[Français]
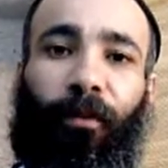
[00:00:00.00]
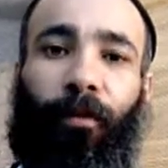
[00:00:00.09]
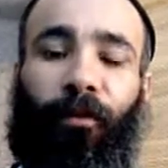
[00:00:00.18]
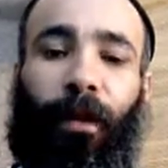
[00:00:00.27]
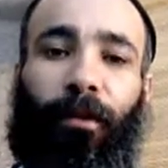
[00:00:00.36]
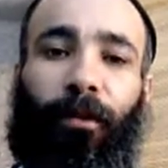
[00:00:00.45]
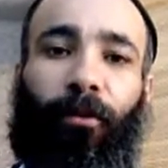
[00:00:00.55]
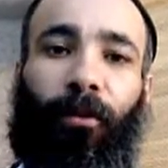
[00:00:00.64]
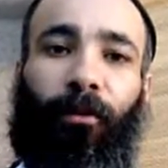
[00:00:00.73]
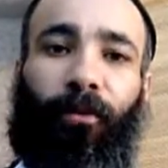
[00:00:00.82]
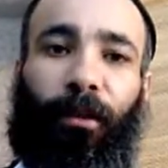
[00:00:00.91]
fraction,
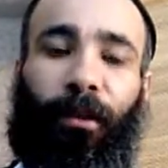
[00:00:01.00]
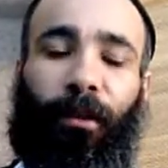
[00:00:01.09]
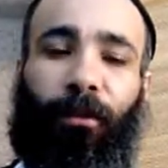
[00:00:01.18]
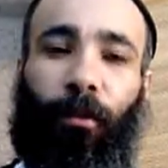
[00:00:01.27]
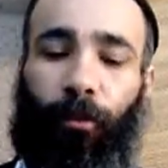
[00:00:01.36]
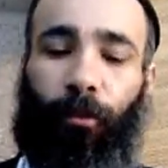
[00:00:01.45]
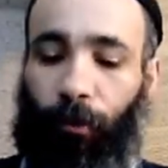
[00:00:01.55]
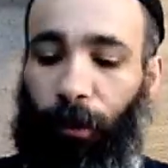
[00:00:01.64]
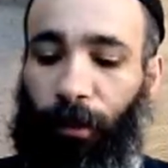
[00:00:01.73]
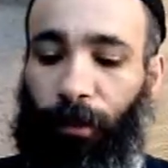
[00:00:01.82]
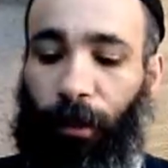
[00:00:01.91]
friction entre
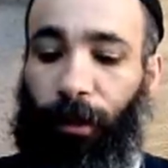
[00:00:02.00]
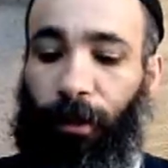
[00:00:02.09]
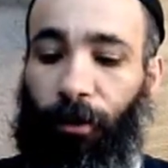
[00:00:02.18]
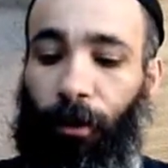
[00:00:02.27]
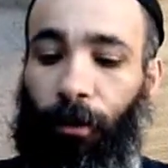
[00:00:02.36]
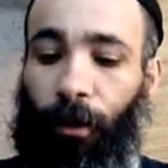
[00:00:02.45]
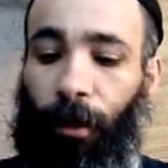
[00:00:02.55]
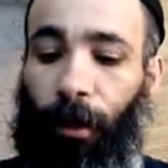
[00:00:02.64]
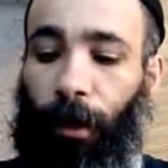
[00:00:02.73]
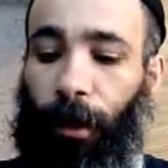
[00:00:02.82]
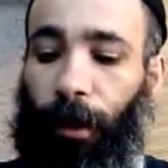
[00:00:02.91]
les uns et les autres,
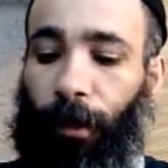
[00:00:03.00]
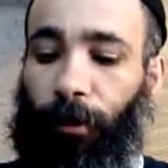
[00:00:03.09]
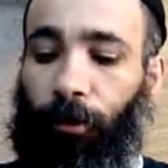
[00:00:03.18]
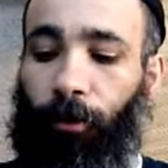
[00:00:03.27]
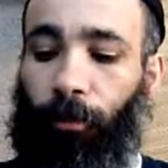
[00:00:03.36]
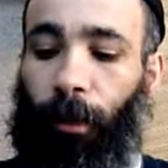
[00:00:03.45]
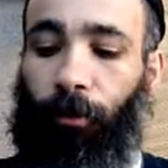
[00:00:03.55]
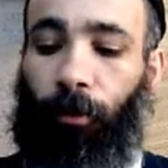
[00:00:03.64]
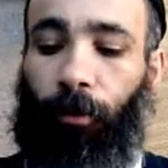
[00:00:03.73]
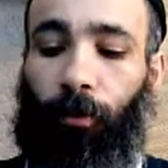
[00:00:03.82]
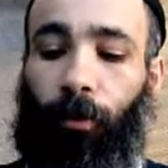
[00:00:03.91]
Akadosh
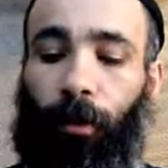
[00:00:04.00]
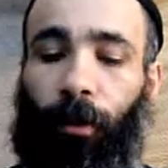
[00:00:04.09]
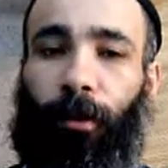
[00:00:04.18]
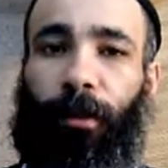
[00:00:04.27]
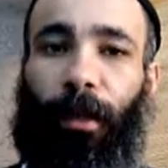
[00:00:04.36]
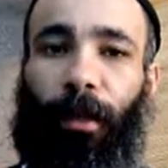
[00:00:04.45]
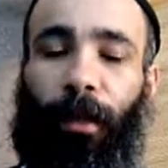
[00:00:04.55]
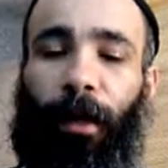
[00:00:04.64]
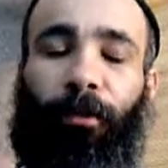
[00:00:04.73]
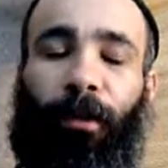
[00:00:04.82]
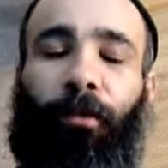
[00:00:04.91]
Baruchou, ça crée
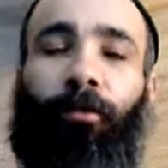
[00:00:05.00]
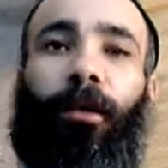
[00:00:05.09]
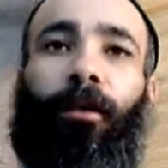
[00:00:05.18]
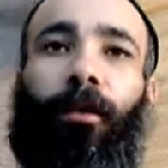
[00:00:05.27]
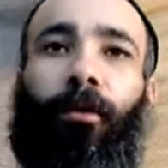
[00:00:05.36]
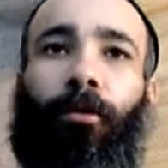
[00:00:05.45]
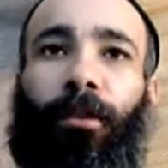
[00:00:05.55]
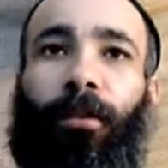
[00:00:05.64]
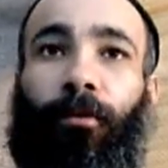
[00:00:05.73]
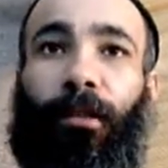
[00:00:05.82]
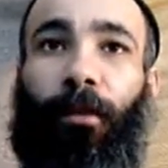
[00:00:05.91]
avec lui
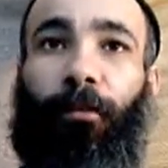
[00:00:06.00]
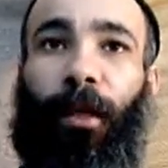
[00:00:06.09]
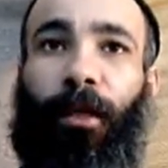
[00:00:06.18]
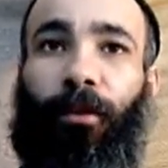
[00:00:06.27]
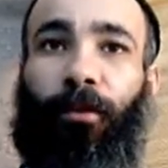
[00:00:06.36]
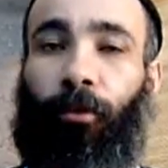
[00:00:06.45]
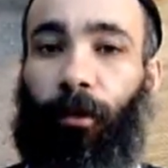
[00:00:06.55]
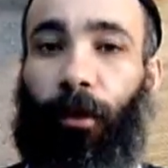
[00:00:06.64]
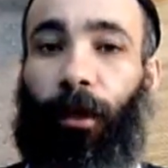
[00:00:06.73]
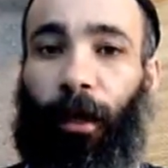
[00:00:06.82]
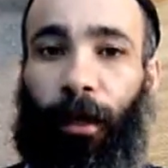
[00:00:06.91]
aussi une séparation
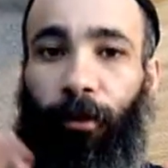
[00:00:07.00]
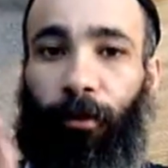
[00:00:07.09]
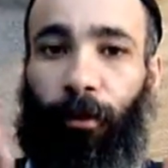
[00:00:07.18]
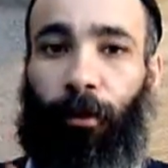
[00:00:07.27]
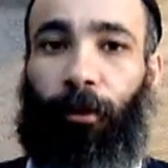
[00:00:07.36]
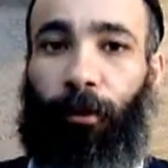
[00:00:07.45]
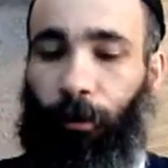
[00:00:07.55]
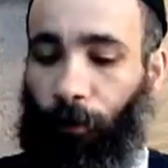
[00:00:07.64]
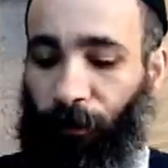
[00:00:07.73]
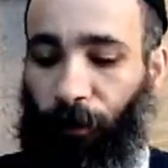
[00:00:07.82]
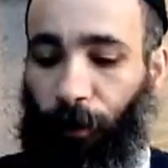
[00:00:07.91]
et une, euh,
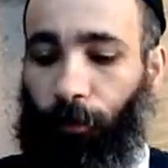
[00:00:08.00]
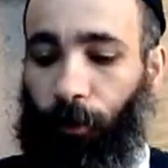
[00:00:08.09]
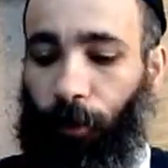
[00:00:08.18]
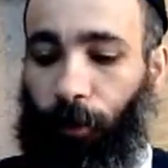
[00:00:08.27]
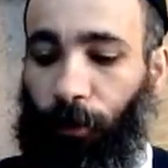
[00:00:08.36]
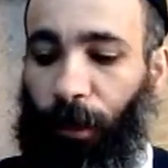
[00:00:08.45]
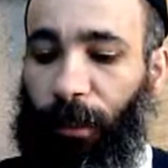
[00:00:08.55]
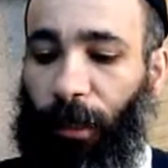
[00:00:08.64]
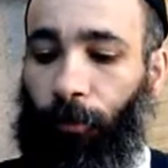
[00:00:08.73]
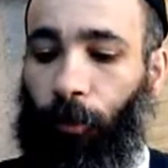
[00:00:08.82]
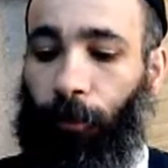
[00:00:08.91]
forme de,
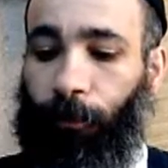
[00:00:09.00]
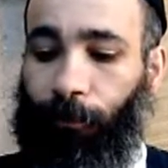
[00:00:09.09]
désamour.